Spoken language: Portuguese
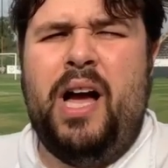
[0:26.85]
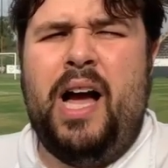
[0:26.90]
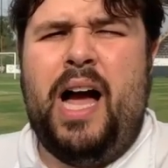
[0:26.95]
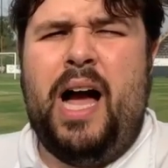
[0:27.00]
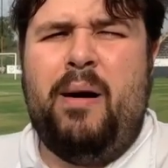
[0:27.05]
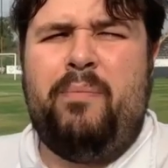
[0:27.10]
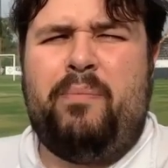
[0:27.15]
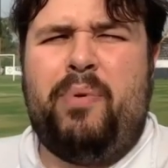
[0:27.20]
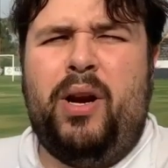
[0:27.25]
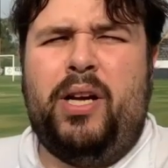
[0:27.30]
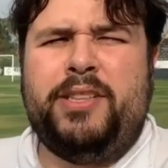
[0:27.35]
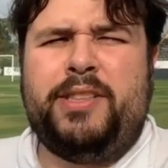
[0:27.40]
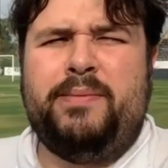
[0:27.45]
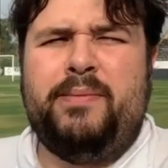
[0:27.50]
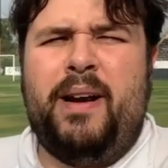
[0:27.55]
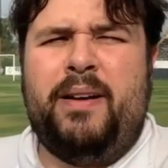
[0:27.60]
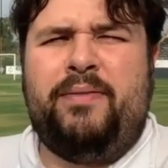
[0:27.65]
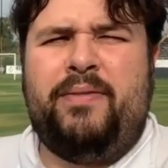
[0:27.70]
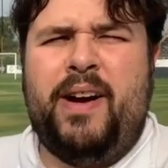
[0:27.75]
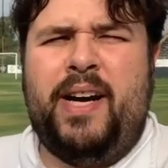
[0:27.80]
à
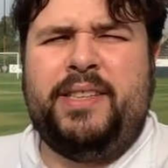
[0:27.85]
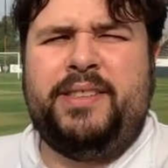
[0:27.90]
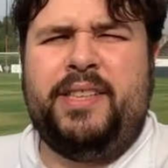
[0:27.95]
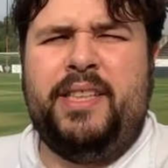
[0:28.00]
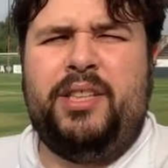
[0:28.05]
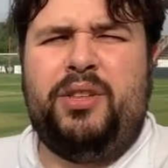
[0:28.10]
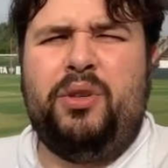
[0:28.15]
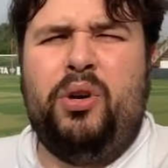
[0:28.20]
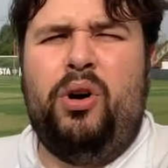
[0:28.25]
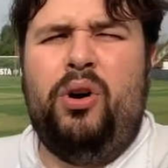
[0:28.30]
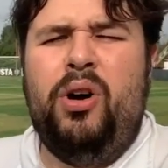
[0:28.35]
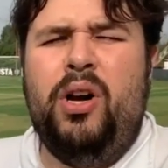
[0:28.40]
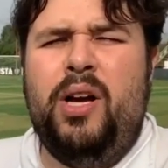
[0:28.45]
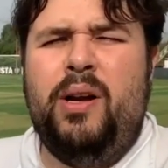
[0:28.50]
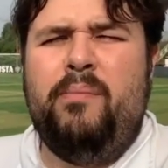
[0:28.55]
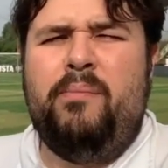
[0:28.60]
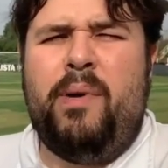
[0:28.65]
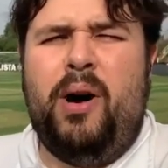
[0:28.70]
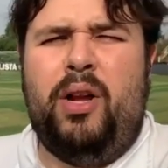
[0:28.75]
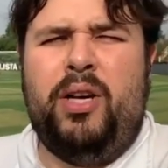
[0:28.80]
próxima fase do
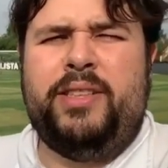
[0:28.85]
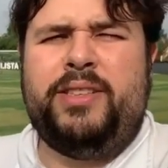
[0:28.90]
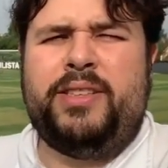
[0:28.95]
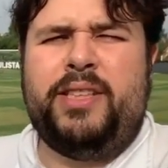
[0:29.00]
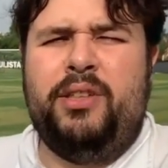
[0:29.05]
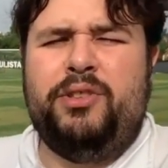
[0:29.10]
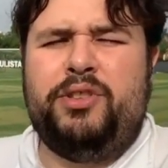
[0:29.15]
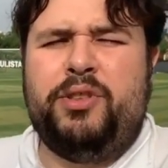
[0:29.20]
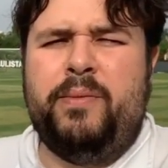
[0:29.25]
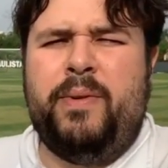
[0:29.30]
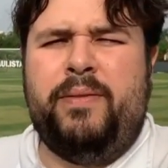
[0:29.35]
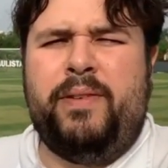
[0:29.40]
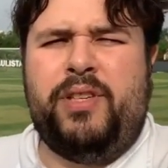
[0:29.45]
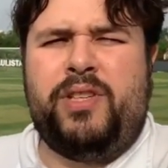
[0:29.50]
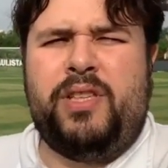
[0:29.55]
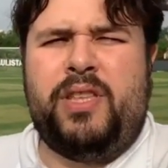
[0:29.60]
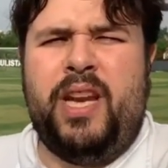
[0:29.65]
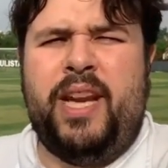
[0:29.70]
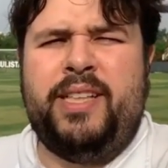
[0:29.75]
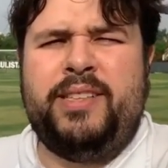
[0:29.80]
Paulistão
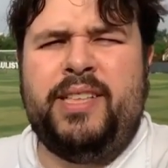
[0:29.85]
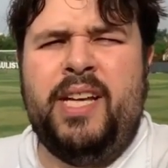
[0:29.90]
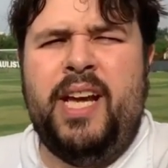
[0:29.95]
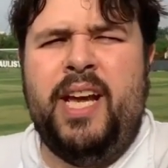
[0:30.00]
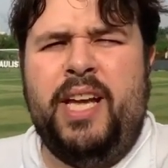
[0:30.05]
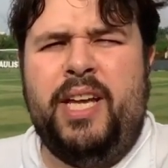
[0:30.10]
Sub-23.